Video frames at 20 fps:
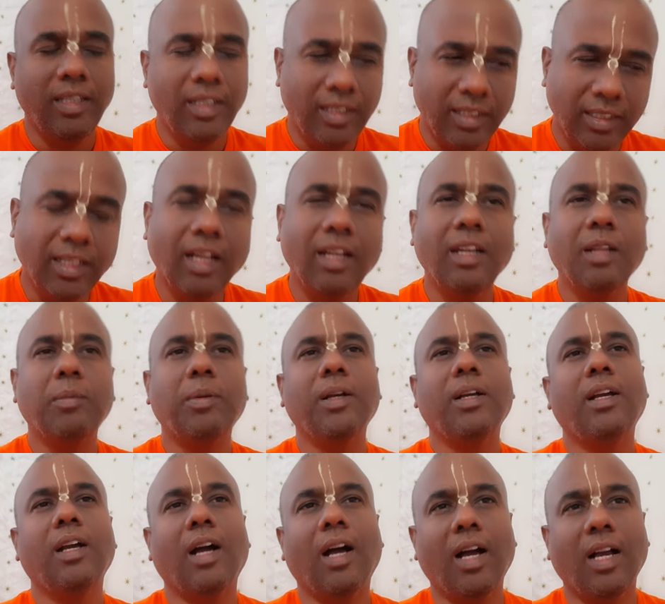இதுதான்
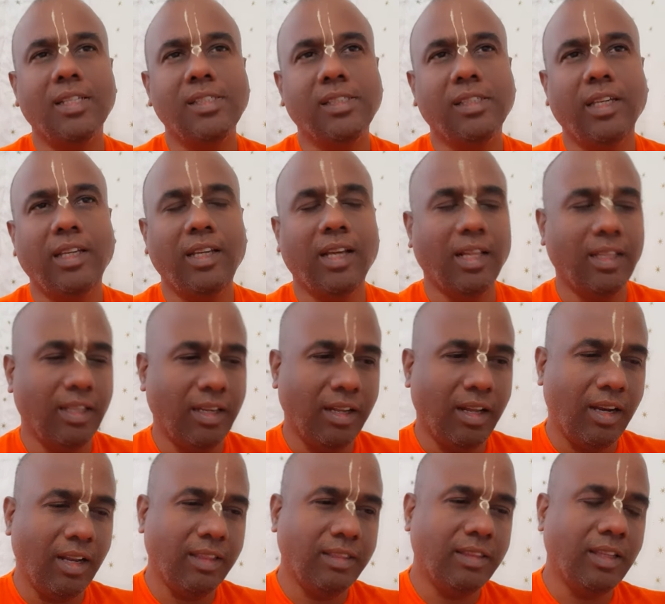நமக்கு ஆசை
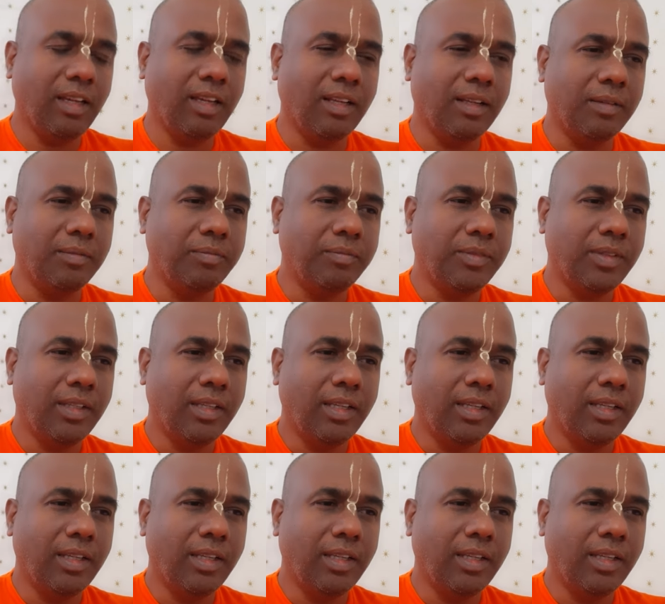அதனால தான்